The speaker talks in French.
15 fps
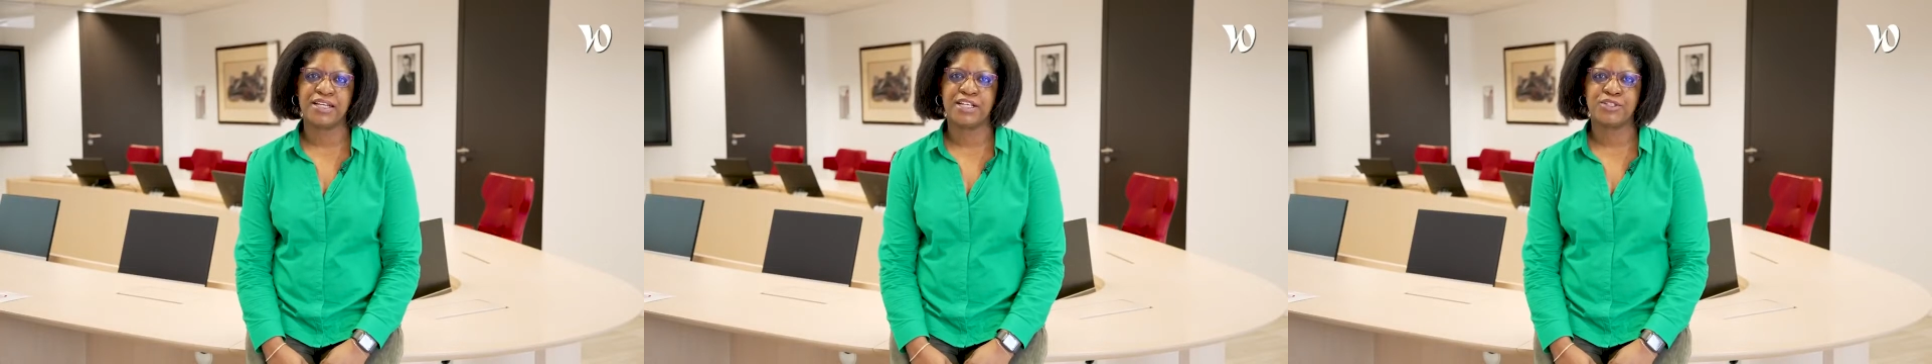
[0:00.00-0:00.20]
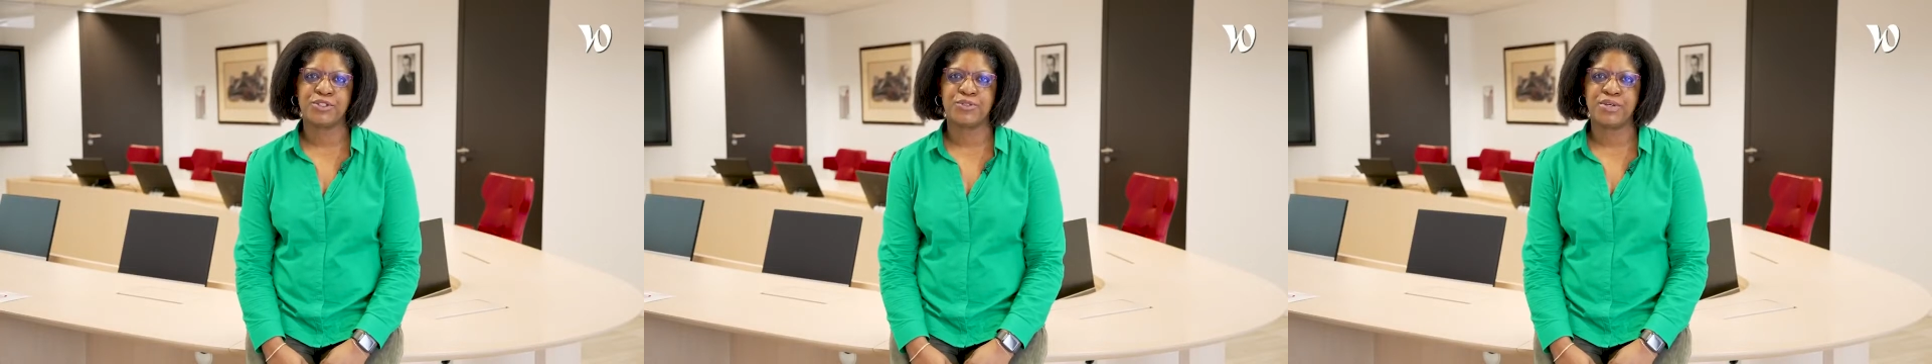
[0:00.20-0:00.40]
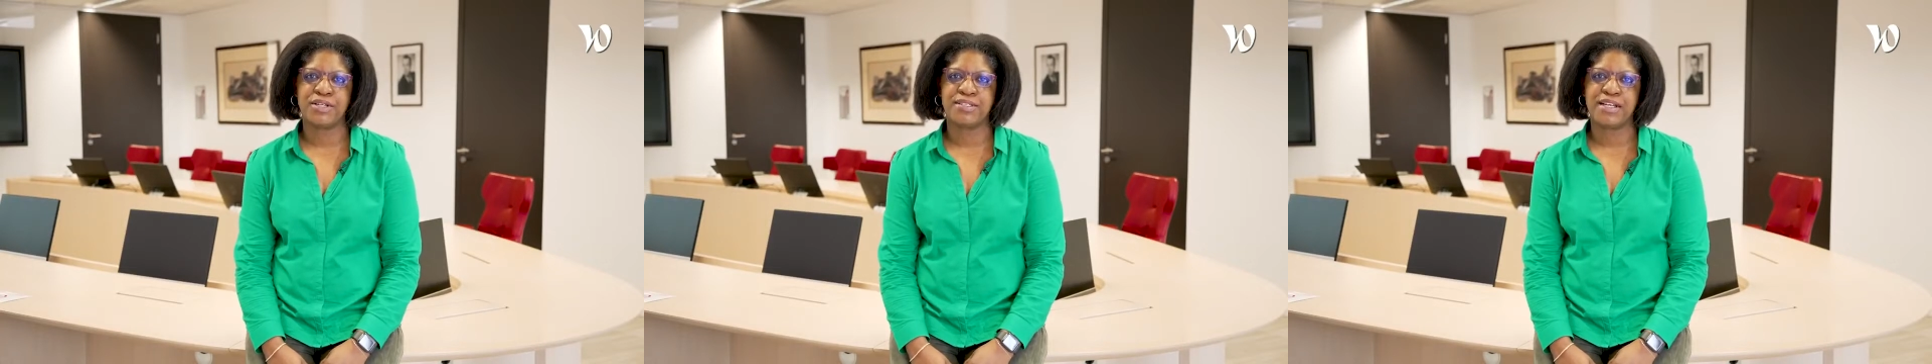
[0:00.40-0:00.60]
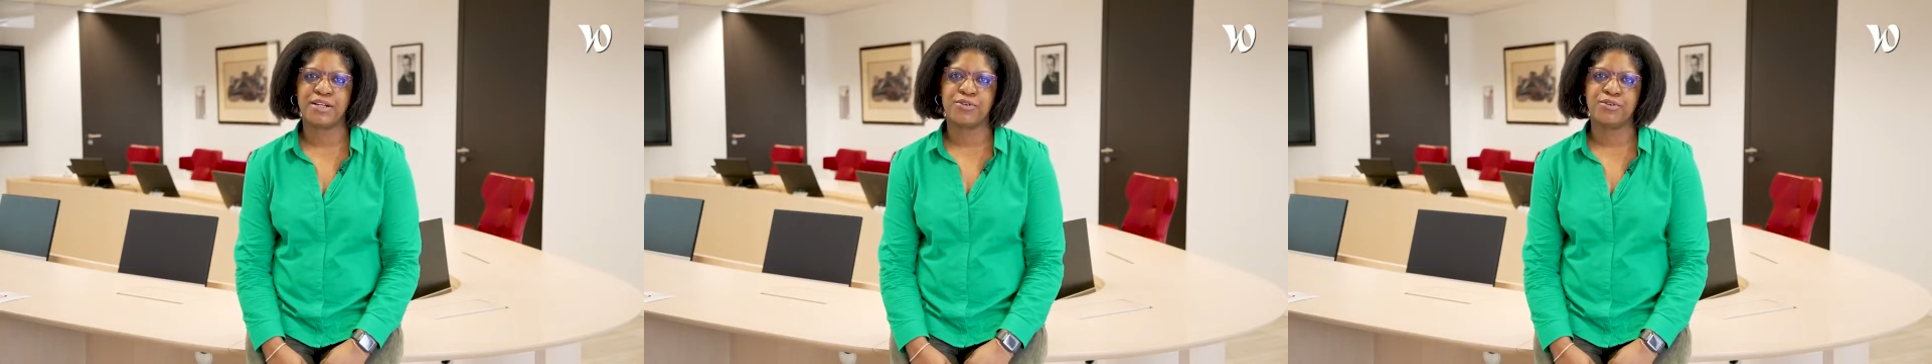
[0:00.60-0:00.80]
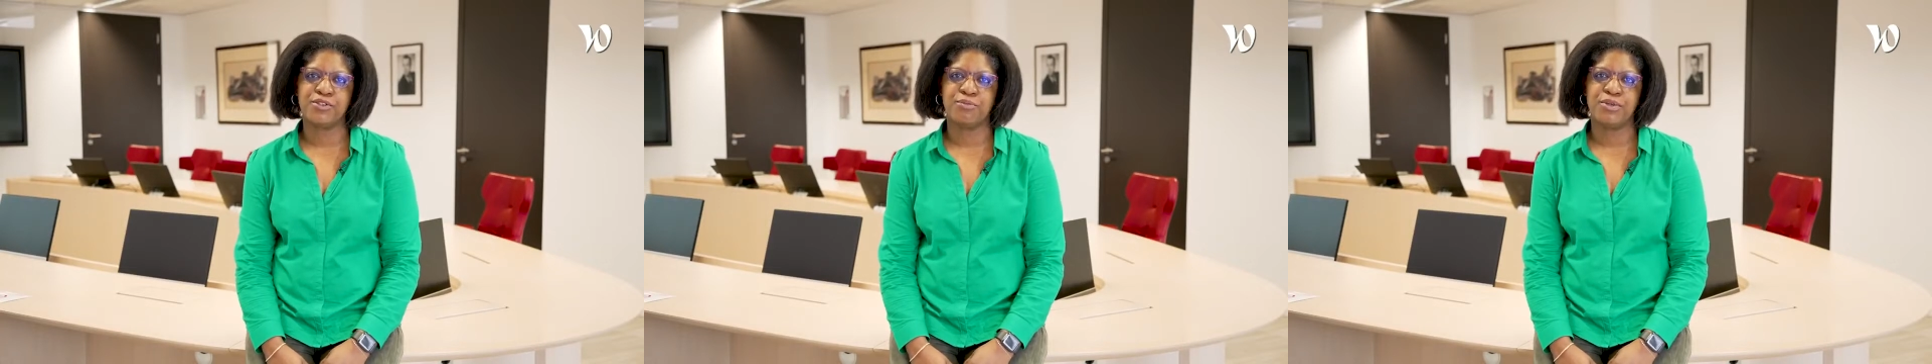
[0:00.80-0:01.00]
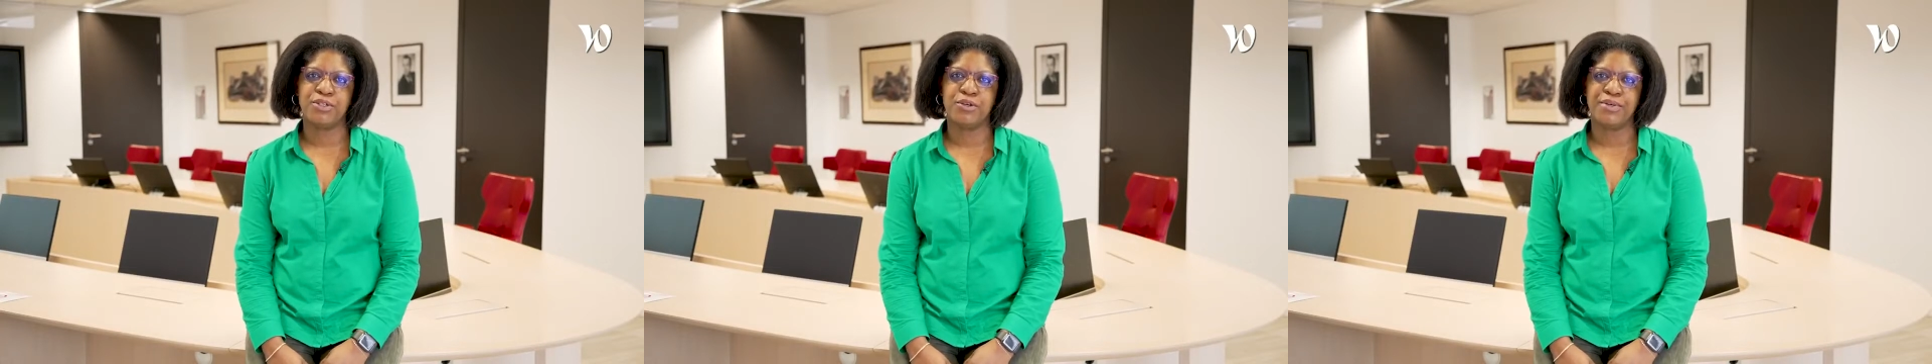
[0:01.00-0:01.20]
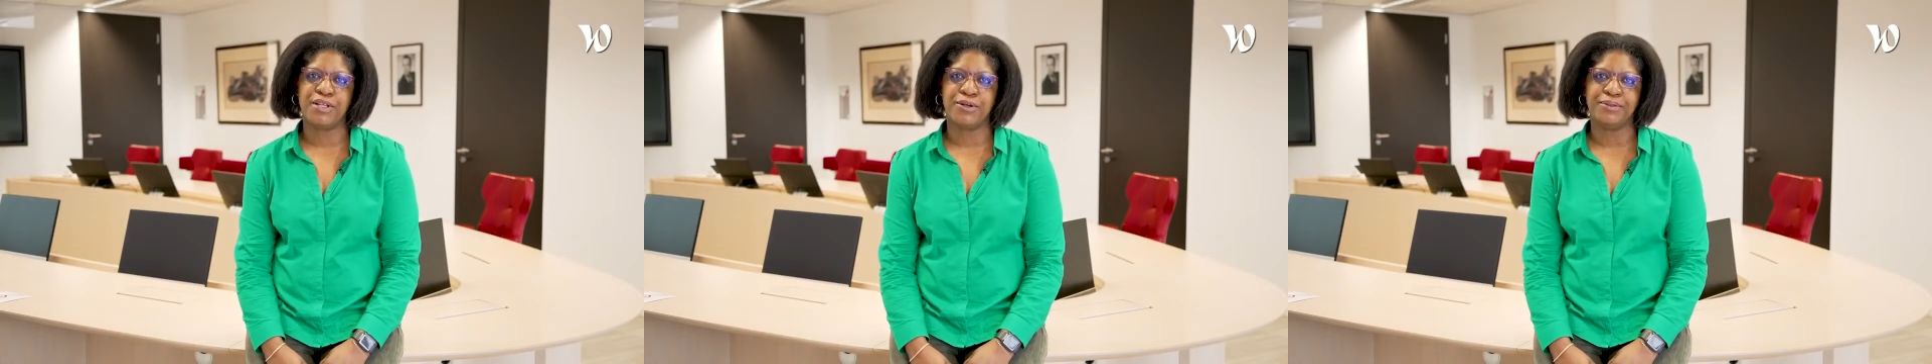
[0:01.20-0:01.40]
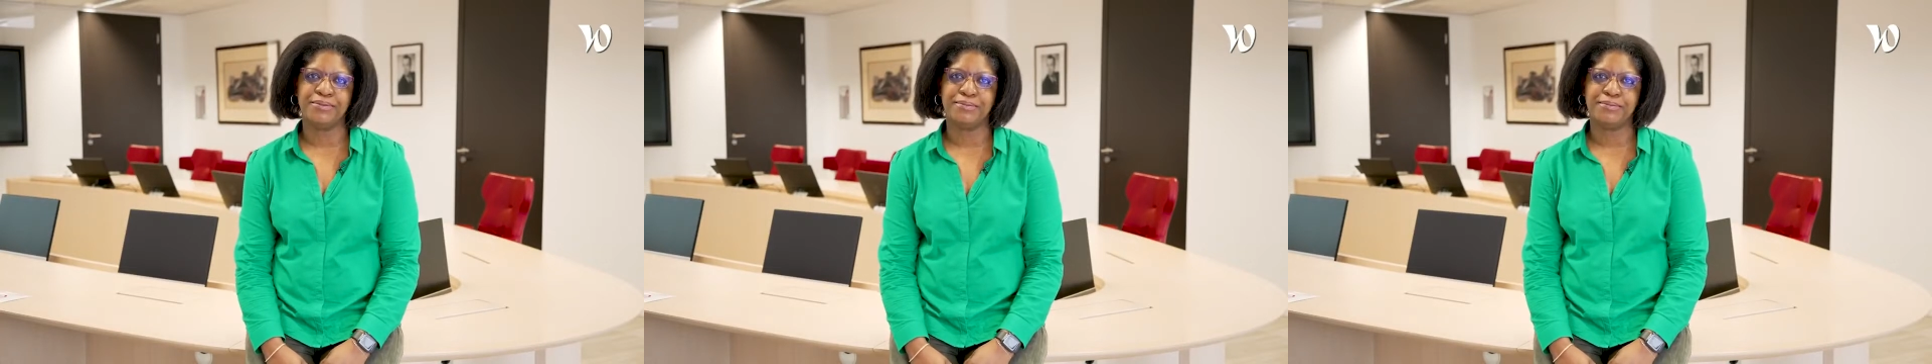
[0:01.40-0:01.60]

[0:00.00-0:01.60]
et je suis à Stago depuis 2001.